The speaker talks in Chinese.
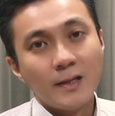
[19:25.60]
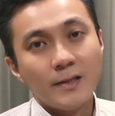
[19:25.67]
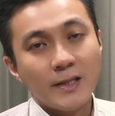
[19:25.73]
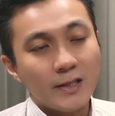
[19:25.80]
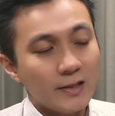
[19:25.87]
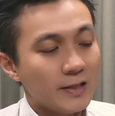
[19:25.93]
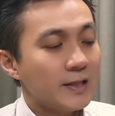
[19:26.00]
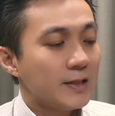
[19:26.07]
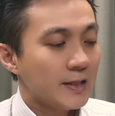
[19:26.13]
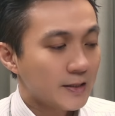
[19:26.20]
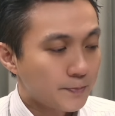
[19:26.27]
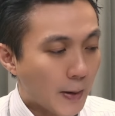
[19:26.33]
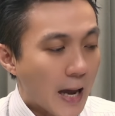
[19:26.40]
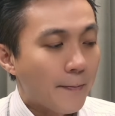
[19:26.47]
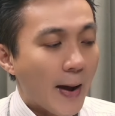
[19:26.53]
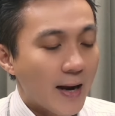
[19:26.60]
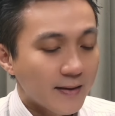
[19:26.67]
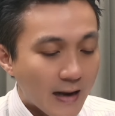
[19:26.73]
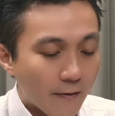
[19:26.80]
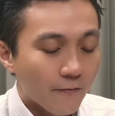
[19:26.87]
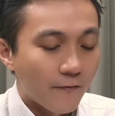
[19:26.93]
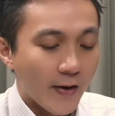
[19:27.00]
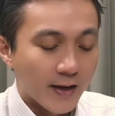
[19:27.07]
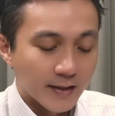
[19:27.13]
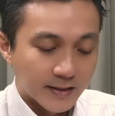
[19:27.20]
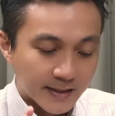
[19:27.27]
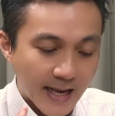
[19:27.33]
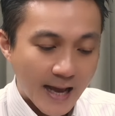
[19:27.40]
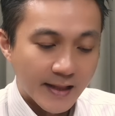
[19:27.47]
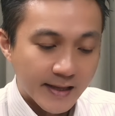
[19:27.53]
你你你白白浪费了
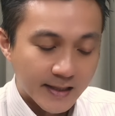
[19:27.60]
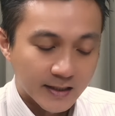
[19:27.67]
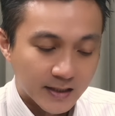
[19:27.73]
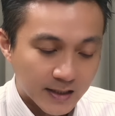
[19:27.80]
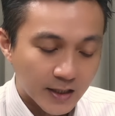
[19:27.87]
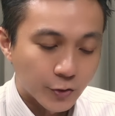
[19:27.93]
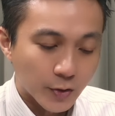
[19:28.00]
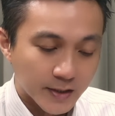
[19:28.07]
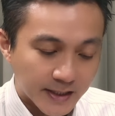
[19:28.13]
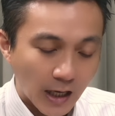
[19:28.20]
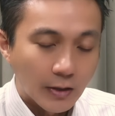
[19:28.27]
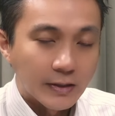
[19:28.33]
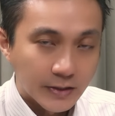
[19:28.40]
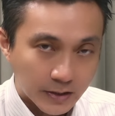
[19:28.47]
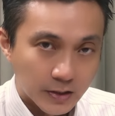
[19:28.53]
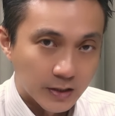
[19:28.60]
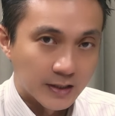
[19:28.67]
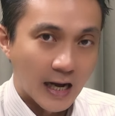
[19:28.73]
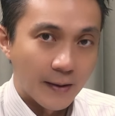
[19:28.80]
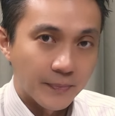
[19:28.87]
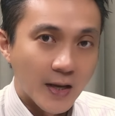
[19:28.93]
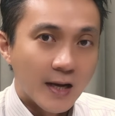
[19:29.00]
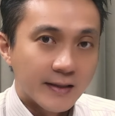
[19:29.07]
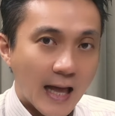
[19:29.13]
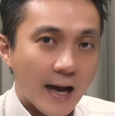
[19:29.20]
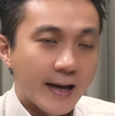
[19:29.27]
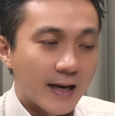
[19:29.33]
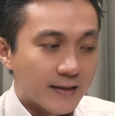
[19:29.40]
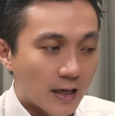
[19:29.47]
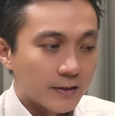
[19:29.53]
这样一个证券交易市场，它
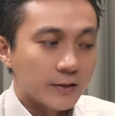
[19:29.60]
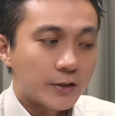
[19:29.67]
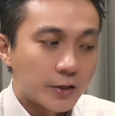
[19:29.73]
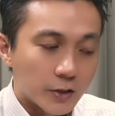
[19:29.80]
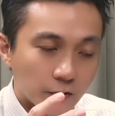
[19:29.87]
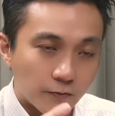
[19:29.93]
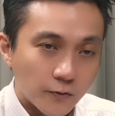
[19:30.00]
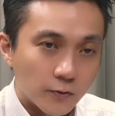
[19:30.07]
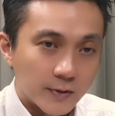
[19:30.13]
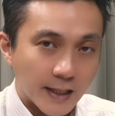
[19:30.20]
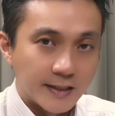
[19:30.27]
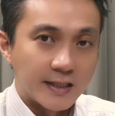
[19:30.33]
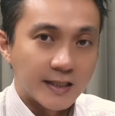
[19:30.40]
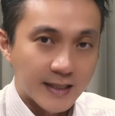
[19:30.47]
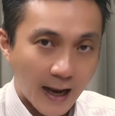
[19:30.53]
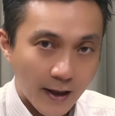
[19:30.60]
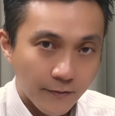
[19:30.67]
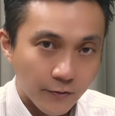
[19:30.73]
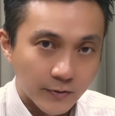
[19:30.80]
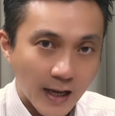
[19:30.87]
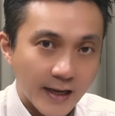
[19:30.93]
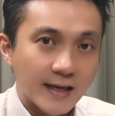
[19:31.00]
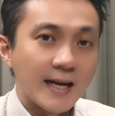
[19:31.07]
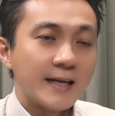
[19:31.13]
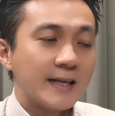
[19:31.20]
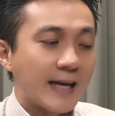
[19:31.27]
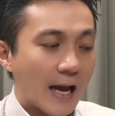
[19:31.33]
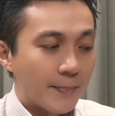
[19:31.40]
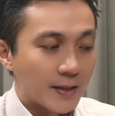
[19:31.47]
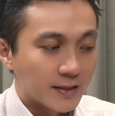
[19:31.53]
可以让人致富、累积财富，它可以让人
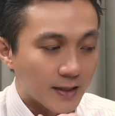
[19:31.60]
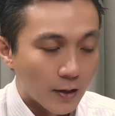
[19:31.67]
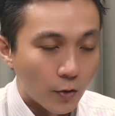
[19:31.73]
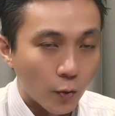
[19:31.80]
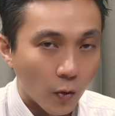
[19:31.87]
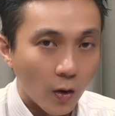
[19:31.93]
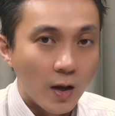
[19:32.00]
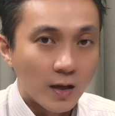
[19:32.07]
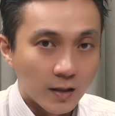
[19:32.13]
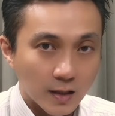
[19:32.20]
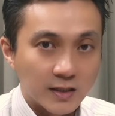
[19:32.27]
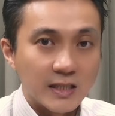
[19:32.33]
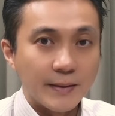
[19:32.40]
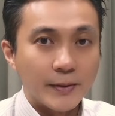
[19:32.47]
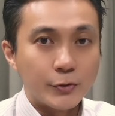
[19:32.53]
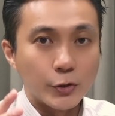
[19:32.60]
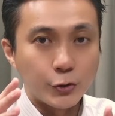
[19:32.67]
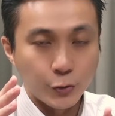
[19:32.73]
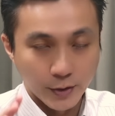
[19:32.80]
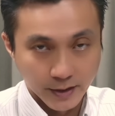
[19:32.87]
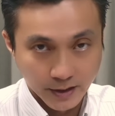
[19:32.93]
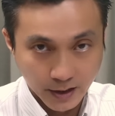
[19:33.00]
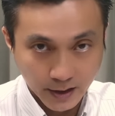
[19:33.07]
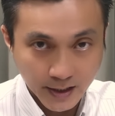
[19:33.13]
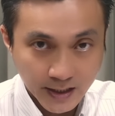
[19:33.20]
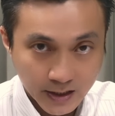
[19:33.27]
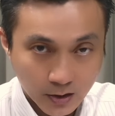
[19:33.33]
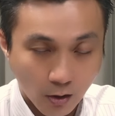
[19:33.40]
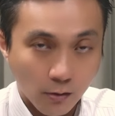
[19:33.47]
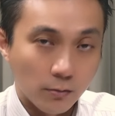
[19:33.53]
改变生活。可是你们却选择了一
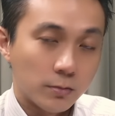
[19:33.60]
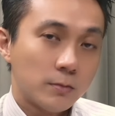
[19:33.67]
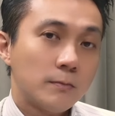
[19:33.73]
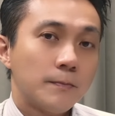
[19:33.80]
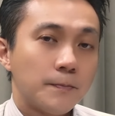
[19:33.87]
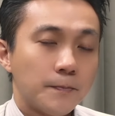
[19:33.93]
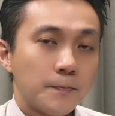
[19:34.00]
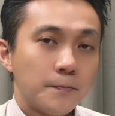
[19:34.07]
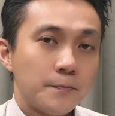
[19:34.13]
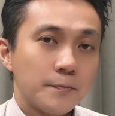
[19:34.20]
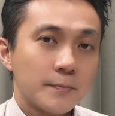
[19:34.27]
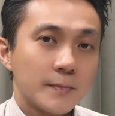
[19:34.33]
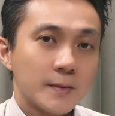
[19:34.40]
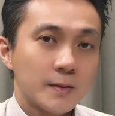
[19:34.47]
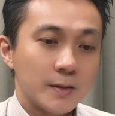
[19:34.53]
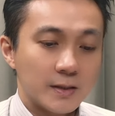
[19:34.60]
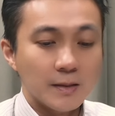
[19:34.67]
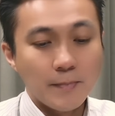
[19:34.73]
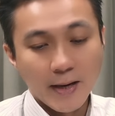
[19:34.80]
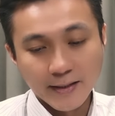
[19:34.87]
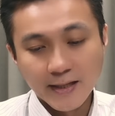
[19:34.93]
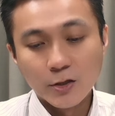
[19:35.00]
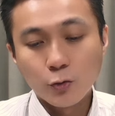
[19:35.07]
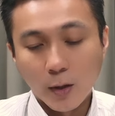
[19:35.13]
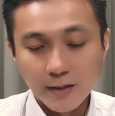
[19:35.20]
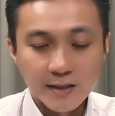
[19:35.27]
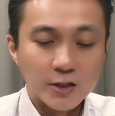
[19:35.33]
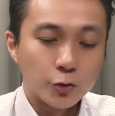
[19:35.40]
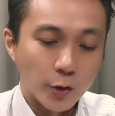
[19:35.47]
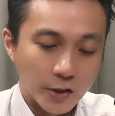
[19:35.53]
种，只是每天短
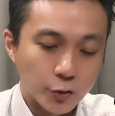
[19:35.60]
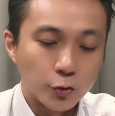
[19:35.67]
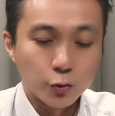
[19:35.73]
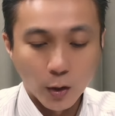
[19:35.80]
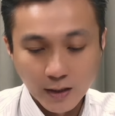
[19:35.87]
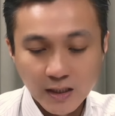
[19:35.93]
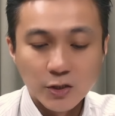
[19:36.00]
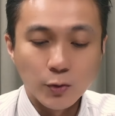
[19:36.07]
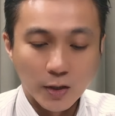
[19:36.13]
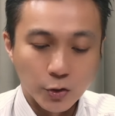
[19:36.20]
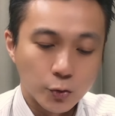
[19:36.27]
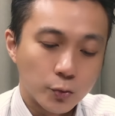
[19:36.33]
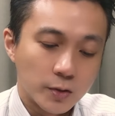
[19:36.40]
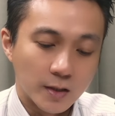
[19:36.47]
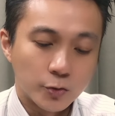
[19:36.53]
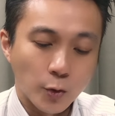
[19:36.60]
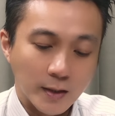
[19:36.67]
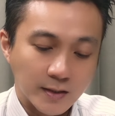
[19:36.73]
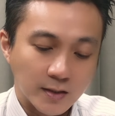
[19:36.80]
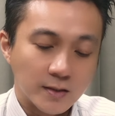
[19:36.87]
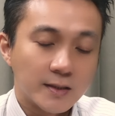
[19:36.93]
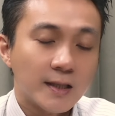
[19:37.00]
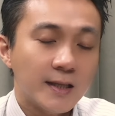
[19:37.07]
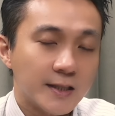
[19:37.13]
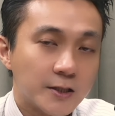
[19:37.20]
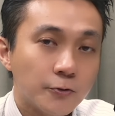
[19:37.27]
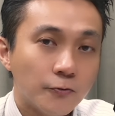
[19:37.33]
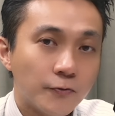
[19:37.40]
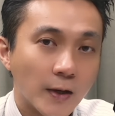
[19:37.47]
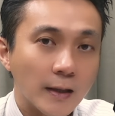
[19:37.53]
进短出、短进短出的短时间的
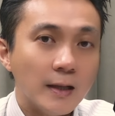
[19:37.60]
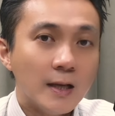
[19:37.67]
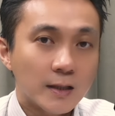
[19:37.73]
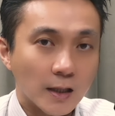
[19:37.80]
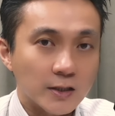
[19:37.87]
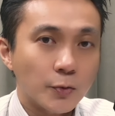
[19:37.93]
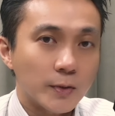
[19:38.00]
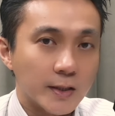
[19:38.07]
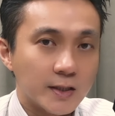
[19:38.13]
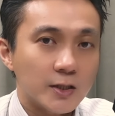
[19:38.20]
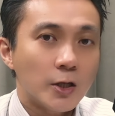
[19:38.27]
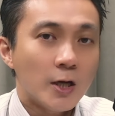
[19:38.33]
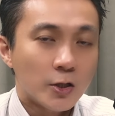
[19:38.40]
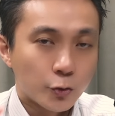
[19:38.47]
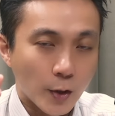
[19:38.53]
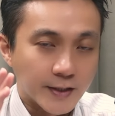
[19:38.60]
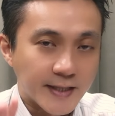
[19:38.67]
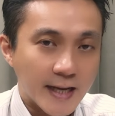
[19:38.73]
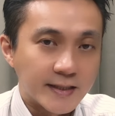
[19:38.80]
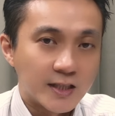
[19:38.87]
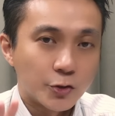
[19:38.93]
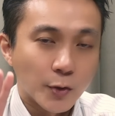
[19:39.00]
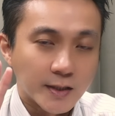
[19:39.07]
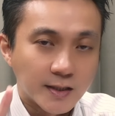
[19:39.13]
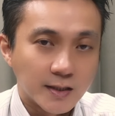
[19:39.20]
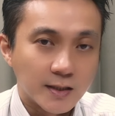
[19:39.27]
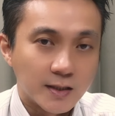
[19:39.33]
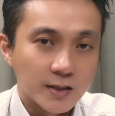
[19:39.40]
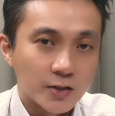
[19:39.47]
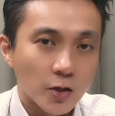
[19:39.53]
兴奋。可是问题是，对三次、对
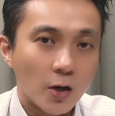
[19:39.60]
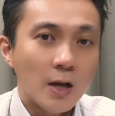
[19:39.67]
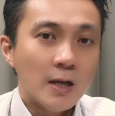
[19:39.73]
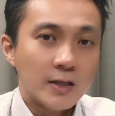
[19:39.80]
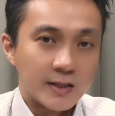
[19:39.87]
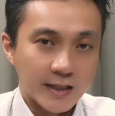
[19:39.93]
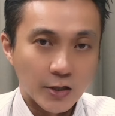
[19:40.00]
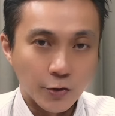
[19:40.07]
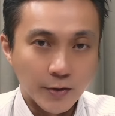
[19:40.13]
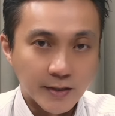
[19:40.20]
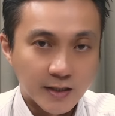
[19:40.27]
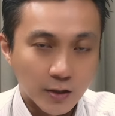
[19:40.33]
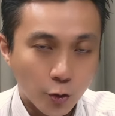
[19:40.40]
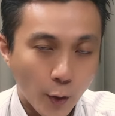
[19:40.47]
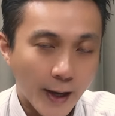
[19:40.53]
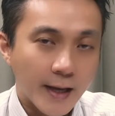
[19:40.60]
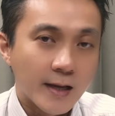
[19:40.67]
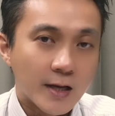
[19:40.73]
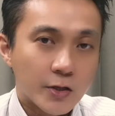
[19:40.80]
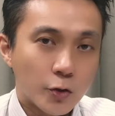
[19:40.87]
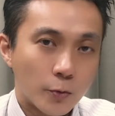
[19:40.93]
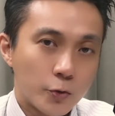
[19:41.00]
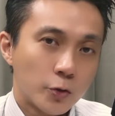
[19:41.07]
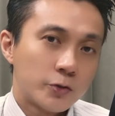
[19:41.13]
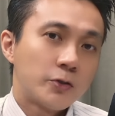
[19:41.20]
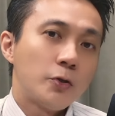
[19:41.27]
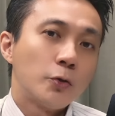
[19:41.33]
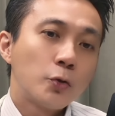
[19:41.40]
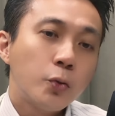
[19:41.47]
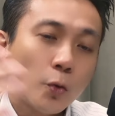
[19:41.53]
四次之后，只要有一次亏，又又
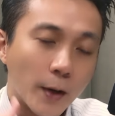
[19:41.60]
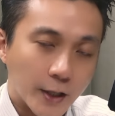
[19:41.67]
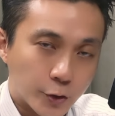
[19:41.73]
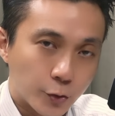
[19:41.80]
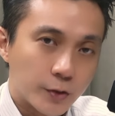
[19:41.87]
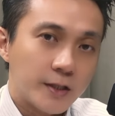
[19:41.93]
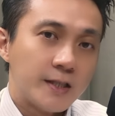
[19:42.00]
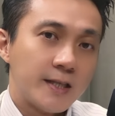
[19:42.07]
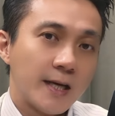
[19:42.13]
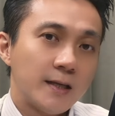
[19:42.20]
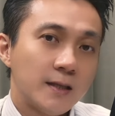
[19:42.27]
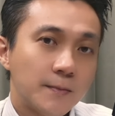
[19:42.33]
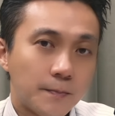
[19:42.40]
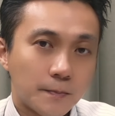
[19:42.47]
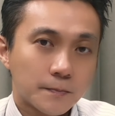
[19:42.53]
又吐回去一些了。